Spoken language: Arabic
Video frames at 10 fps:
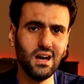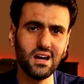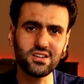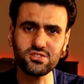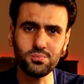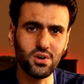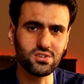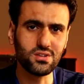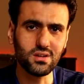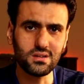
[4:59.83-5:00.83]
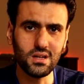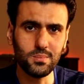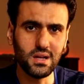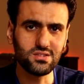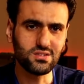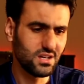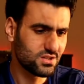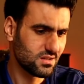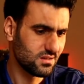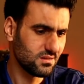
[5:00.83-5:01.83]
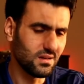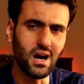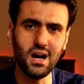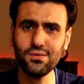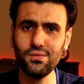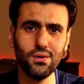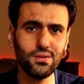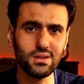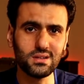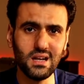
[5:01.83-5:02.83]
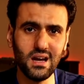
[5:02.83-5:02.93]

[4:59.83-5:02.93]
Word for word: اكس بوكس ضد البلاي ستيشن ايفون ضد